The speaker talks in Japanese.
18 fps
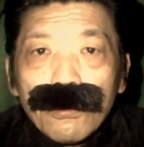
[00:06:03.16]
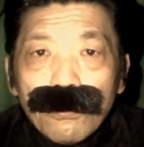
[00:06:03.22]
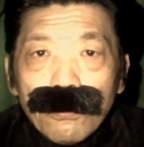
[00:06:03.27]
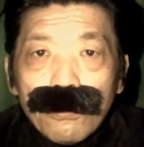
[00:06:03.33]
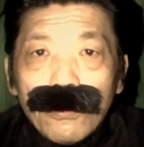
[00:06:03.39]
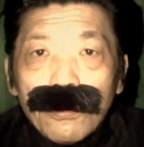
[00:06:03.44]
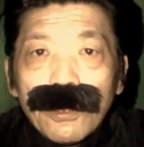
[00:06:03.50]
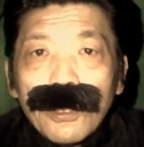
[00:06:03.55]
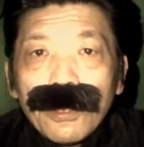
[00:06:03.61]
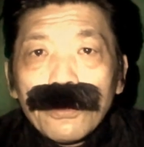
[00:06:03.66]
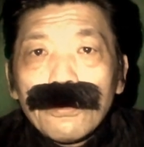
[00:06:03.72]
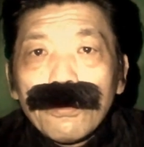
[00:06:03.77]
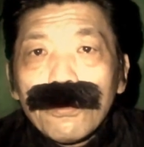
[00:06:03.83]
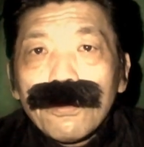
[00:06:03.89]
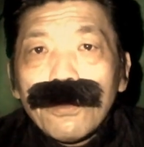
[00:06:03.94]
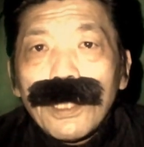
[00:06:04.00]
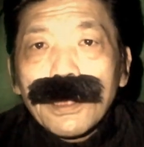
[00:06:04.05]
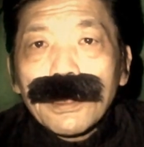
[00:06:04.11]
の
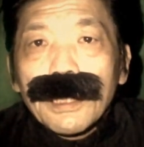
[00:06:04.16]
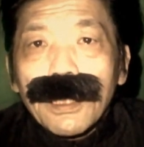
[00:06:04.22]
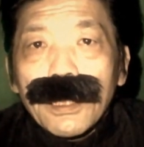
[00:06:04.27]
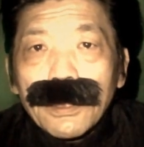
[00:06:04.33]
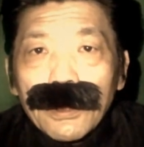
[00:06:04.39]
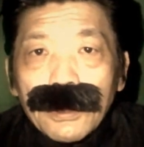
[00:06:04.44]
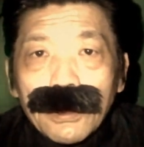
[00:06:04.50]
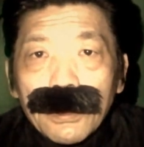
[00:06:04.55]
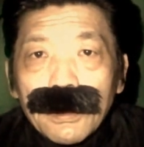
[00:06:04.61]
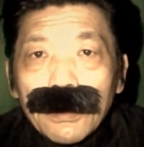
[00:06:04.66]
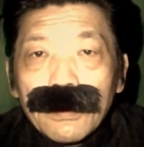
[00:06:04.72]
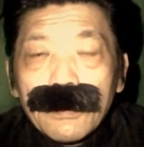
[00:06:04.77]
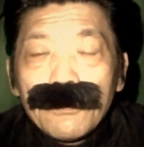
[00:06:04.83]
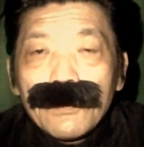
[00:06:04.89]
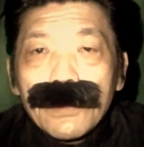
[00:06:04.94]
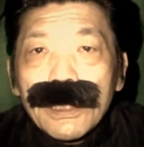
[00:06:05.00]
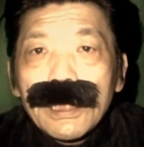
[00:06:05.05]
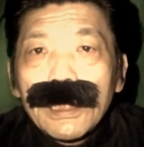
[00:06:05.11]
横あたりに
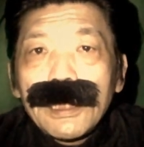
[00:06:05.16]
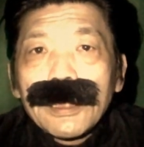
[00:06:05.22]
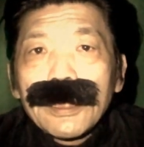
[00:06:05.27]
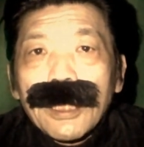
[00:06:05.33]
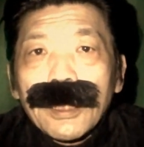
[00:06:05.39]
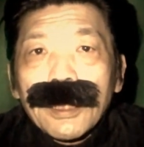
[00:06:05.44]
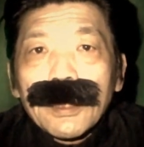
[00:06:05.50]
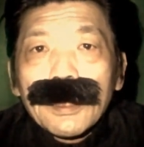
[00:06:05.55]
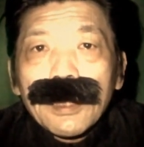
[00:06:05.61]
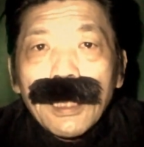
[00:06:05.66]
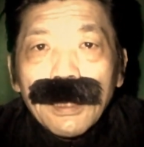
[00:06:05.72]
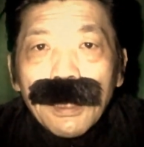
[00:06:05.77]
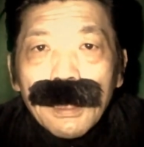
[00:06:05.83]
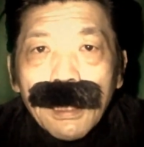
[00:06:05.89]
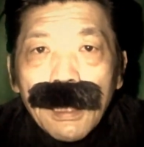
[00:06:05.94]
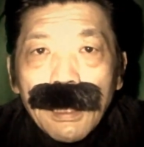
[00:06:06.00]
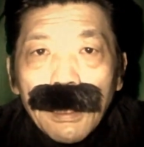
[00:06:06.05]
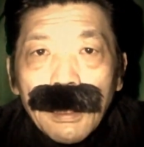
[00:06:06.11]
小さな
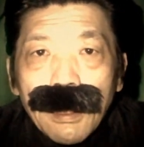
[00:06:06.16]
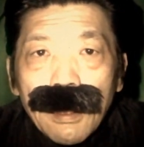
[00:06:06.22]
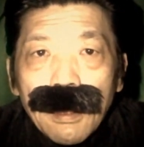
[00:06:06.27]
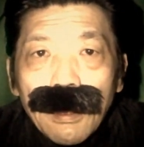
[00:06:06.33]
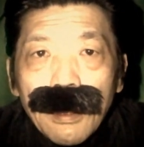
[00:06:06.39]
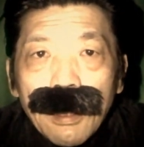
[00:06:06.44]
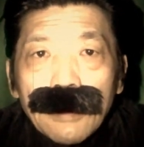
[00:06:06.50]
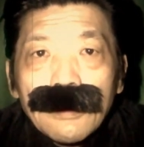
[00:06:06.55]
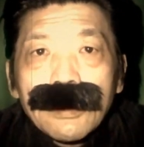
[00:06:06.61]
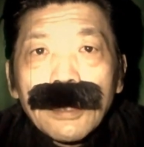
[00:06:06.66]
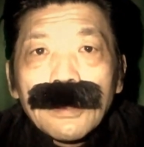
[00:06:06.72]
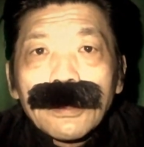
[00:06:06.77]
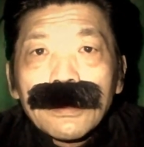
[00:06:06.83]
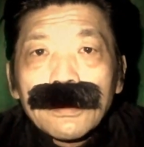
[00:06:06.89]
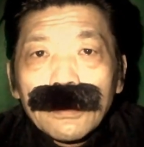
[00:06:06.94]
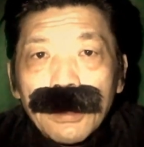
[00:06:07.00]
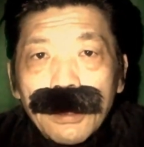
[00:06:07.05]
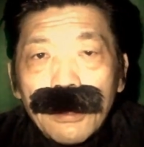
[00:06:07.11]
棚があったん
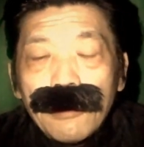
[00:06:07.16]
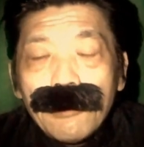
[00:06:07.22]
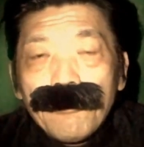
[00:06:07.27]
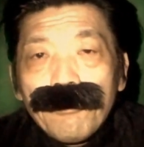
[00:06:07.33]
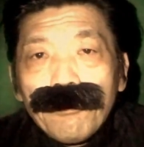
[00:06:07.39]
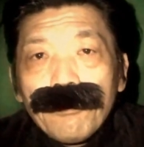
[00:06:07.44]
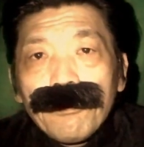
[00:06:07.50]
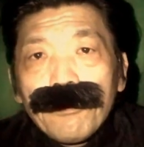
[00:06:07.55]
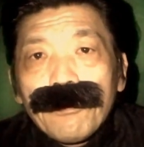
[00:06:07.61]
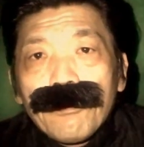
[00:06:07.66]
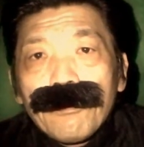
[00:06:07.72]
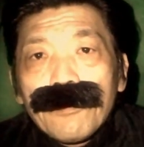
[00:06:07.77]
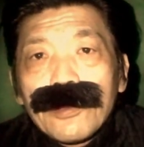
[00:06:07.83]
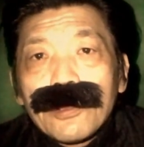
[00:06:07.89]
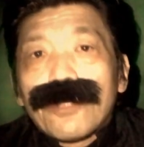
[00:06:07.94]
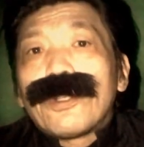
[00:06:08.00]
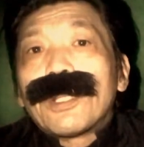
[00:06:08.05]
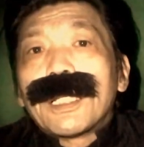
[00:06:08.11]
ですね。
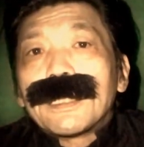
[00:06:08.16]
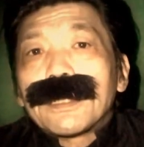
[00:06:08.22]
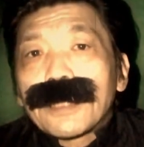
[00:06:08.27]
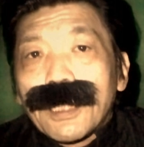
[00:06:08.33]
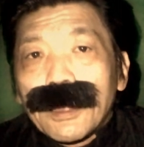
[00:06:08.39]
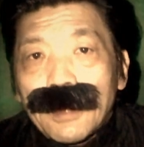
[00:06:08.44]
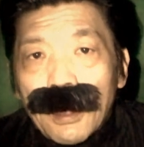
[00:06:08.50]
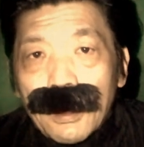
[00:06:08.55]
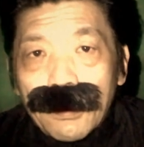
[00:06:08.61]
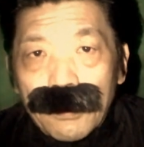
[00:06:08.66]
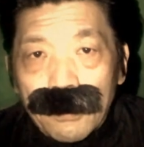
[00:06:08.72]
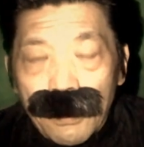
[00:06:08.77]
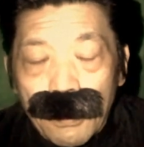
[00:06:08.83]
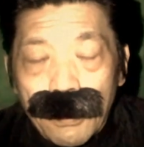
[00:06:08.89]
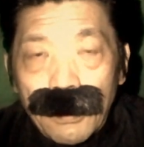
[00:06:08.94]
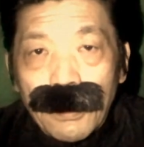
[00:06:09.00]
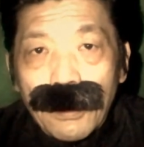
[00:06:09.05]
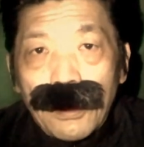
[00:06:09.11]
備え付けてあっ
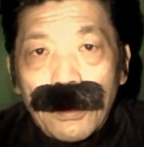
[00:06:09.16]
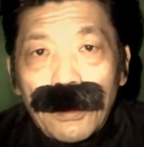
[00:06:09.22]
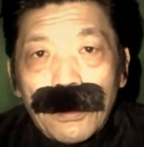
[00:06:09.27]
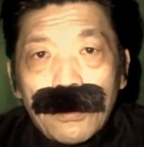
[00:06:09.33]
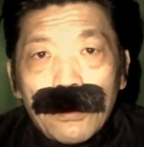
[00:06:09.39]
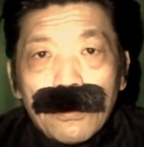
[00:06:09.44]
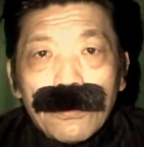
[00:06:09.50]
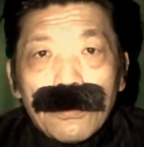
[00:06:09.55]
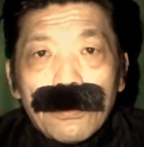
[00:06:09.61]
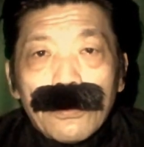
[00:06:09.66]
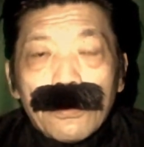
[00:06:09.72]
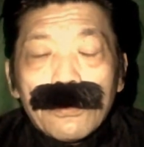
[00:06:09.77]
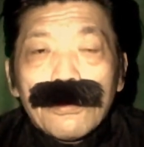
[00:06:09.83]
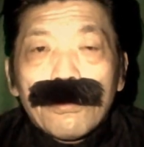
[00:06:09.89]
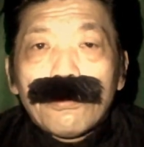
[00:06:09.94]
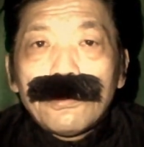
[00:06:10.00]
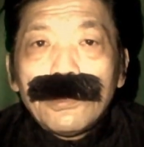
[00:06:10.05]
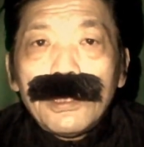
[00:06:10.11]
て。
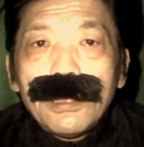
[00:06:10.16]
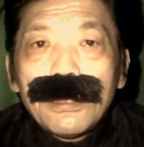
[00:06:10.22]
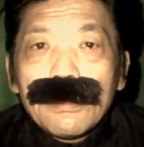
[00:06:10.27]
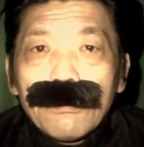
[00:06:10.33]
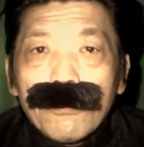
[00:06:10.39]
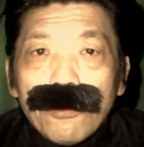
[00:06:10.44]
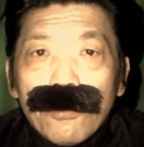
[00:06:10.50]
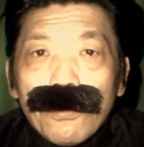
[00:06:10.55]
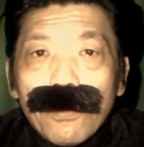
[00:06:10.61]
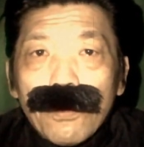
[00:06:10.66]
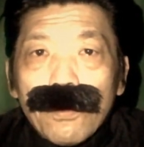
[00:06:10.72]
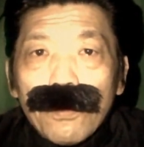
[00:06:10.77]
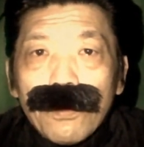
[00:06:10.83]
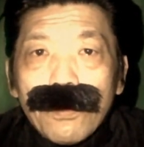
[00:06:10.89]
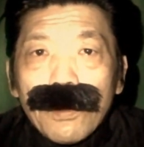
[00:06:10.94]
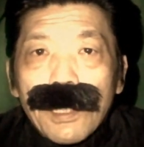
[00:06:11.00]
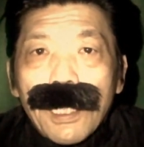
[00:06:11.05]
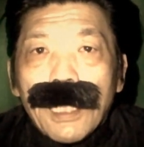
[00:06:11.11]
そこにいつも
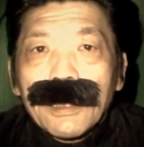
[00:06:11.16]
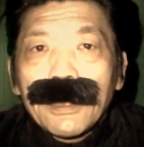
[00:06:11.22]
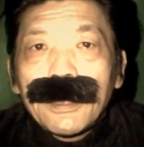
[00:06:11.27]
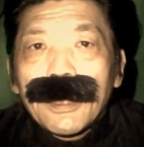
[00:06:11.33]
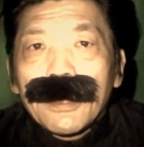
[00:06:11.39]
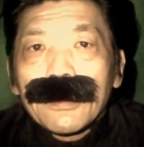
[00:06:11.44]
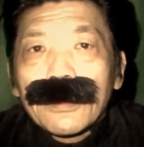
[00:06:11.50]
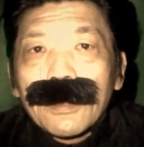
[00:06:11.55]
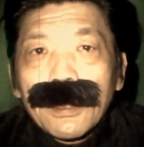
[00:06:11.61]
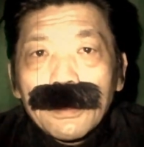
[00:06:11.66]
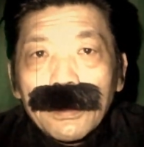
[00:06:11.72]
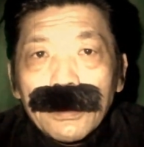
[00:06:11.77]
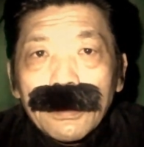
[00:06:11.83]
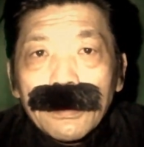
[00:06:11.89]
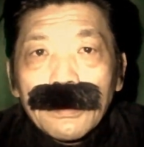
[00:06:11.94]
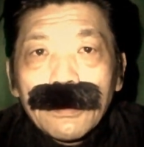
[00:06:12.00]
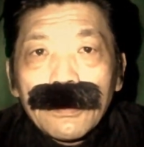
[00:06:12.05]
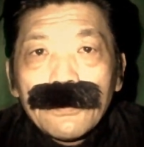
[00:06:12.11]
鍵だった
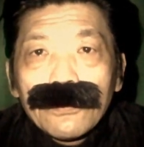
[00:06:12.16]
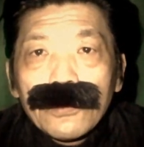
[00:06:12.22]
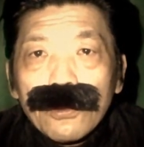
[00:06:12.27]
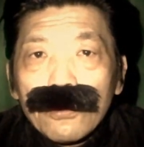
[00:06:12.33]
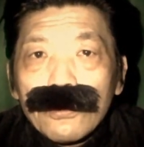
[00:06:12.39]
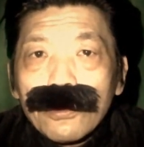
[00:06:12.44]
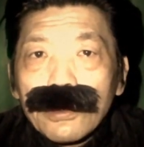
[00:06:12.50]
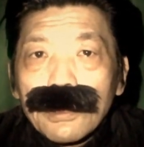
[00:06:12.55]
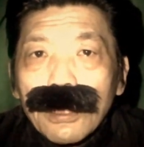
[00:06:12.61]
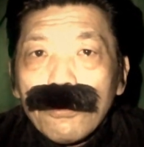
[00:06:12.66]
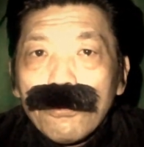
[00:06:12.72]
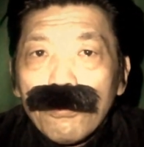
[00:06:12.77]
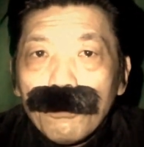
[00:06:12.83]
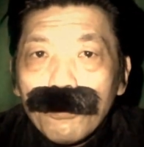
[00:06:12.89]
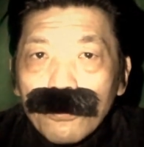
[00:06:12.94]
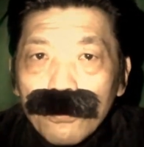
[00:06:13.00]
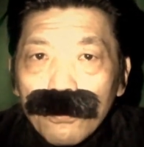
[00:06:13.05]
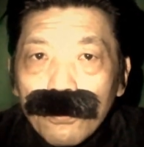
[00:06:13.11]
り、ちょっとした
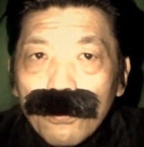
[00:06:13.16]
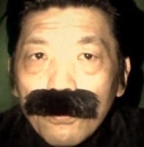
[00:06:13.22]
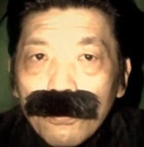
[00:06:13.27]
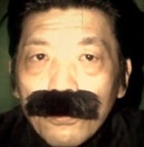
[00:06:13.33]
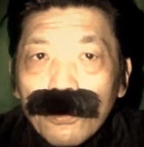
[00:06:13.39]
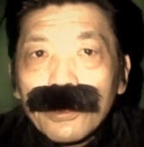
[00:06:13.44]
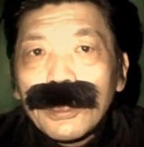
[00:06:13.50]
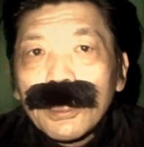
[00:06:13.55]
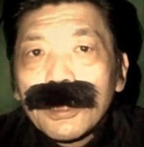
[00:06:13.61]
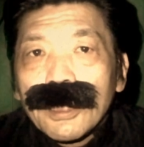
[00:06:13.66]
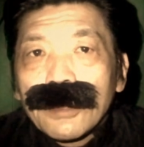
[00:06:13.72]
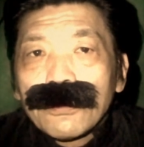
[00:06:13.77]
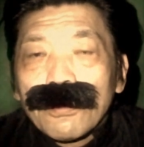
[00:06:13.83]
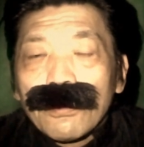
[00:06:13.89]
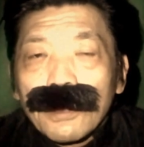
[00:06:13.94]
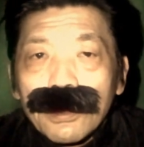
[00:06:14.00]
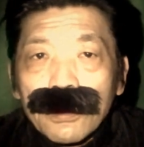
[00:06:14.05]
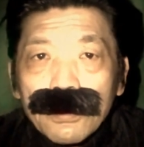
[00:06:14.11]
小物を置いてた
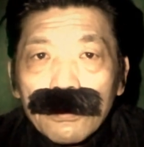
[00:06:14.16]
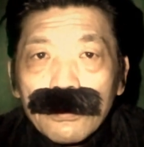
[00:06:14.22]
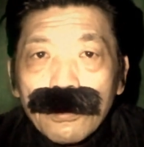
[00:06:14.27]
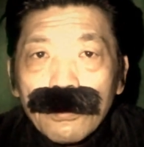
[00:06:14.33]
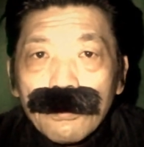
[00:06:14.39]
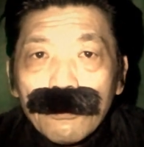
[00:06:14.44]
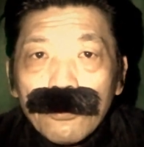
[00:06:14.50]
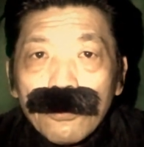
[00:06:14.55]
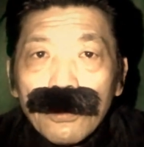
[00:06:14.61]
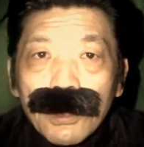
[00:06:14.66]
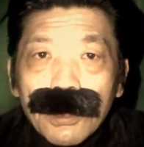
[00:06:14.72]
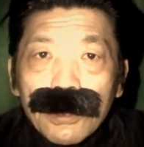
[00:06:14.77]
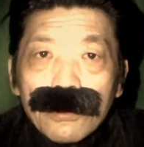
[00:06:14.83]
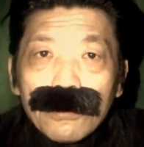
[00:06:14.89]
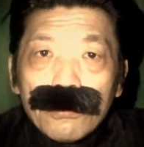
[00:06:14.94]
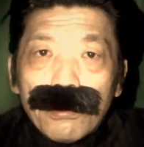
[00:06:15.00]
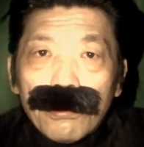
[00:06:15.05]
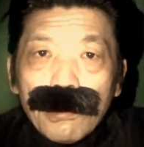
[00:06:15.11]
そうなんですけども、
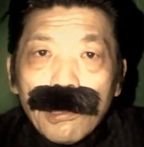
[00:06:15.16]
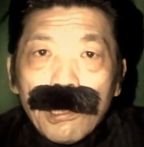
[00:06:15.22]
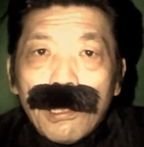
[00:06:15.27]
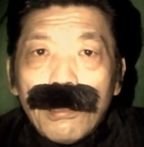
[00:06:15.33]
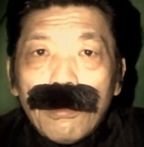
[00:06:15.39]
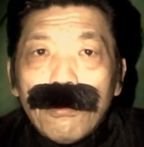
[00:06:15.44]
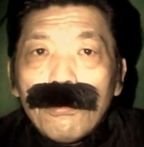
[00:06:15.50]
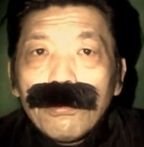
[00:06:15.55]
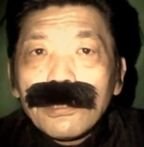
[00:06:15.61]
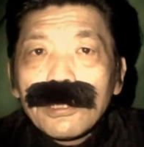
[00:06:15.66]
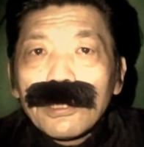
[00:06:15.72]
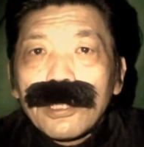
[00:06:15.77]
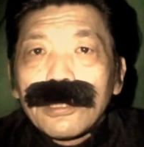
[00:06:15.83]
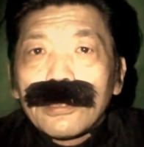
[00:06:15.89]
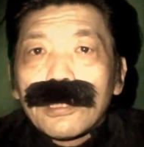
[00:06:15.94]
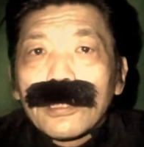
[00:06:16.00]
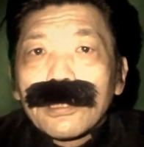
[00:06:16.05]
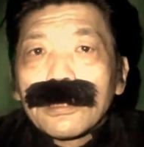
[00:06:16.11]
それが落ち
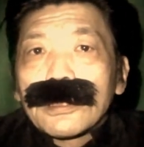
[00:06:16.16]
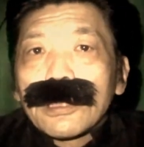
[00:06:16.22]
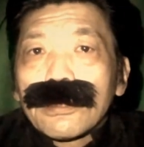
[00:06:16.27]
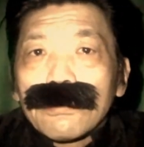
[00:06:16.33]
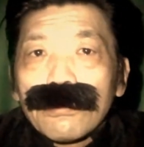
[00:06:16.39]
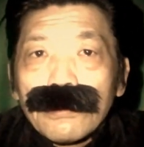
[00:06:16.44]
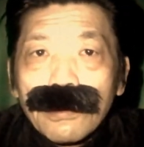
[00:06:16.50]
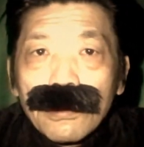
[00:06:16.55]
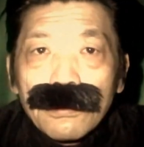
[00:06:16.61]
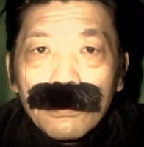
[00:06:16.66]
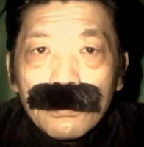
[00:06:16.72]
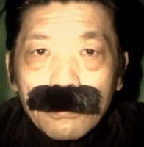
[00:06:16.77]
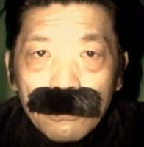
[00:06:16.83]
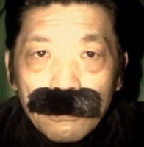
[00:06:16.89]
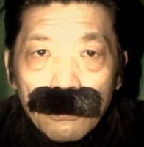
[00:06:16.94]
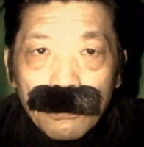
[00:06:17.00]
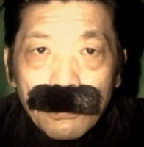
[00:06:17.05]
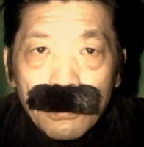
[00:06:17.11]
ていたりしたそうなんで
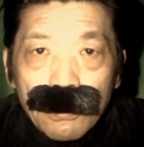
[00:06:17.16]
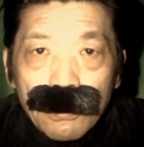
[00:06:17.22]
すよ。